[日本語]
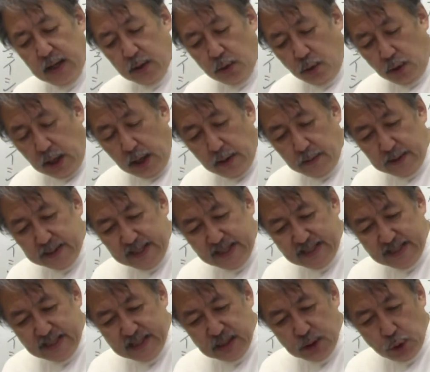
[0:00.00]
これは
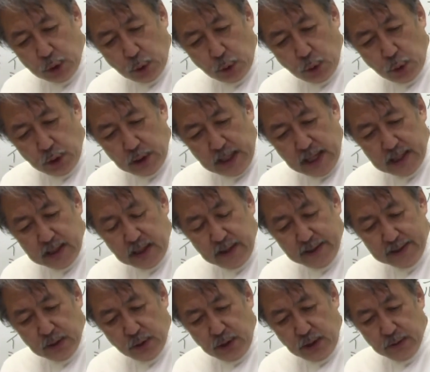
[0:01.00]
私たちのところでは
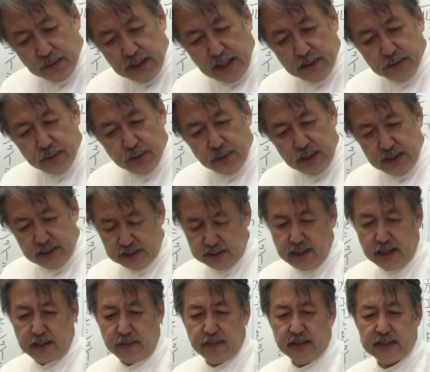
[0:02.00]
鶏を飼うのに
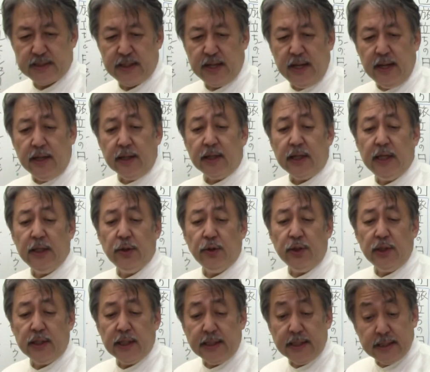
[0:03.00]
使います。木の
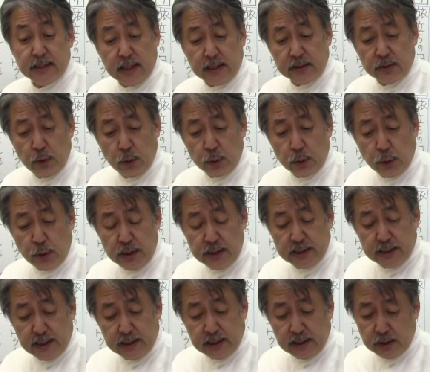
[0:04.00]
板に柵を取り
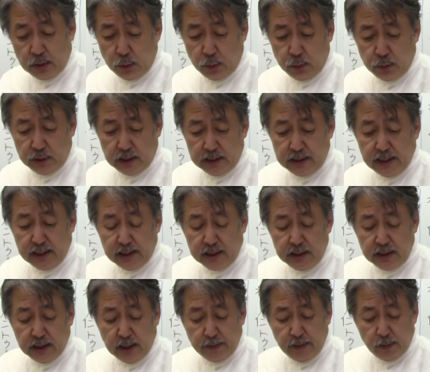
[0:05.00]
付けた道具で中
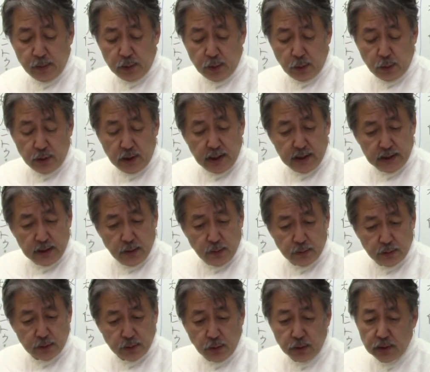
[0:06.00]
に食べ物を入れてお
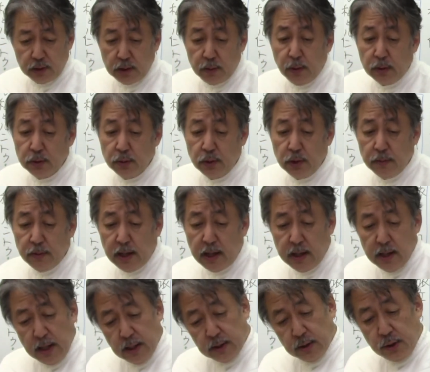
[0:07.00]
くと、鶏
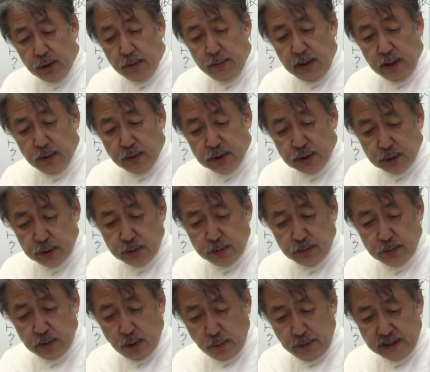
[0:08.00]
は首を
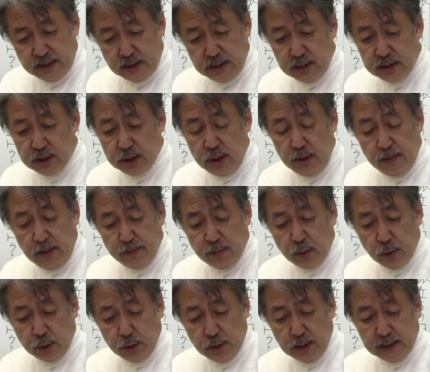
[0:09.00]
伸ばしてついばむ
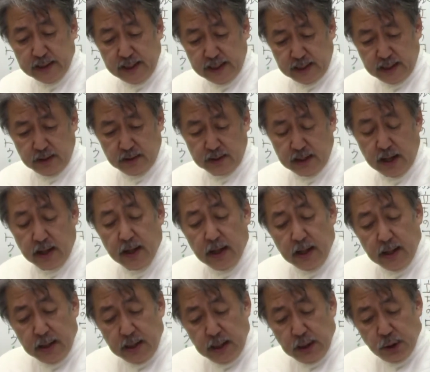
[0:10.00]
ことができるが、
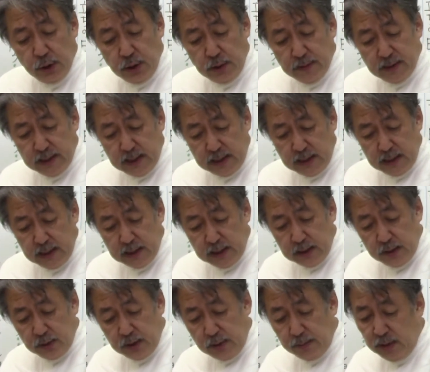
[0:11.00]
犬にはできな
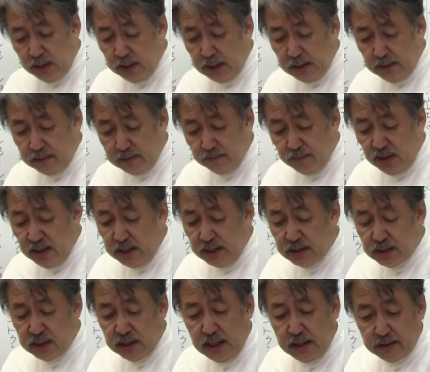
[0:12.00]
いので見て、見
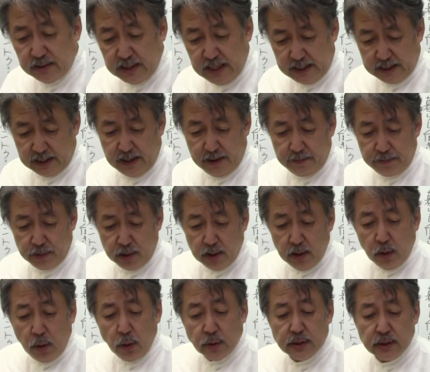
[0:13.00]
てじれるだけ。
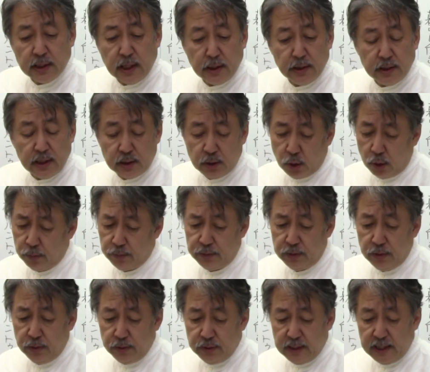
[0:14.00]
を掴んで飛ぶ
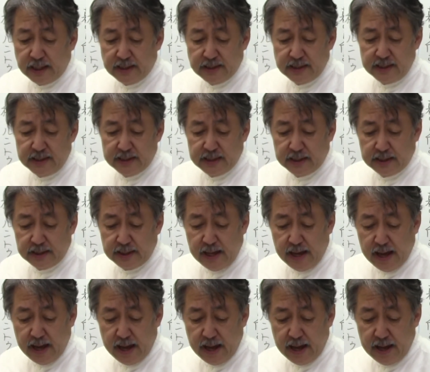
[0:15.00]
ように走り去っ
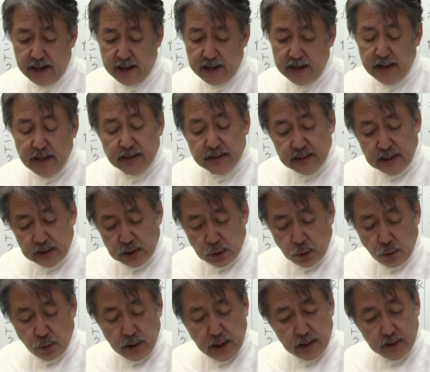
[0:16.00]
た。さあ、
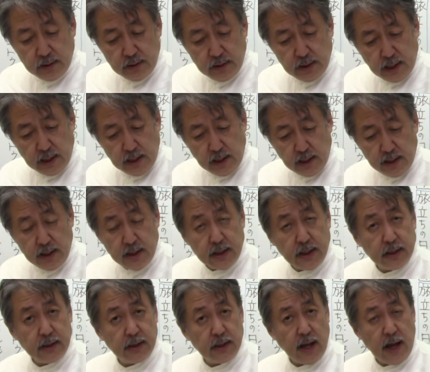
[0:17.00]
どれぐらい速
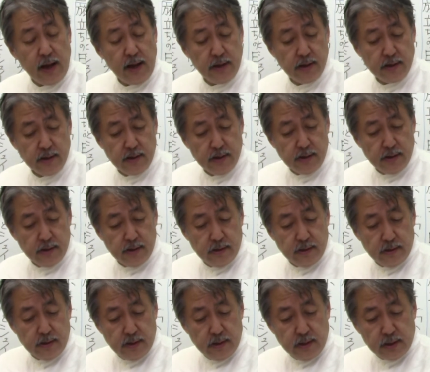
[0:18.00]
かった
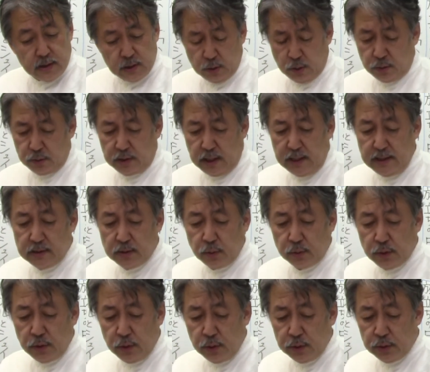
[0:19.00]
そう、転
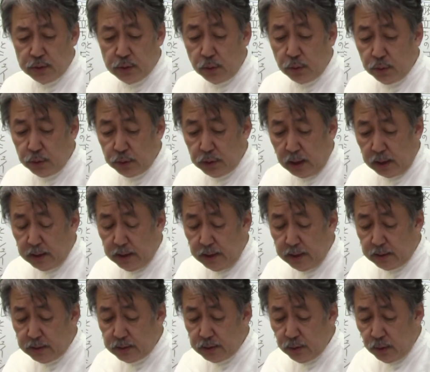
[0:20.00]
足用の底の高
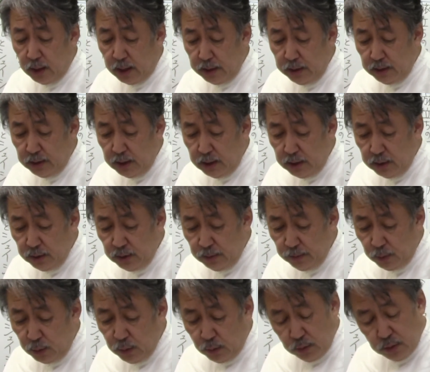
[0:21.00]
い靴を履いているに
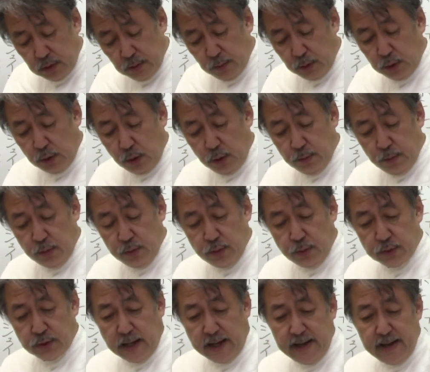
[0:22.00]
もよくもと思う
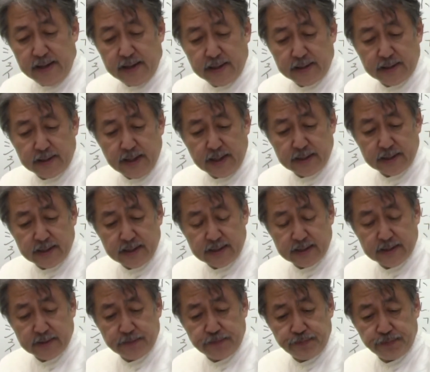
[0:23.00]
ほど速かったんで
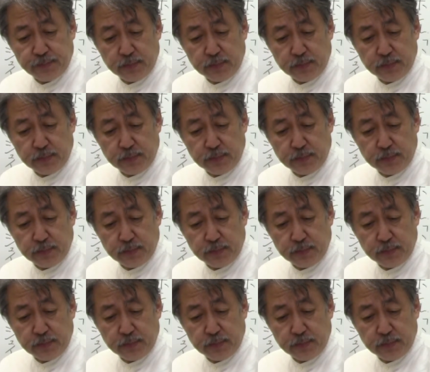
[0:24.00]
す。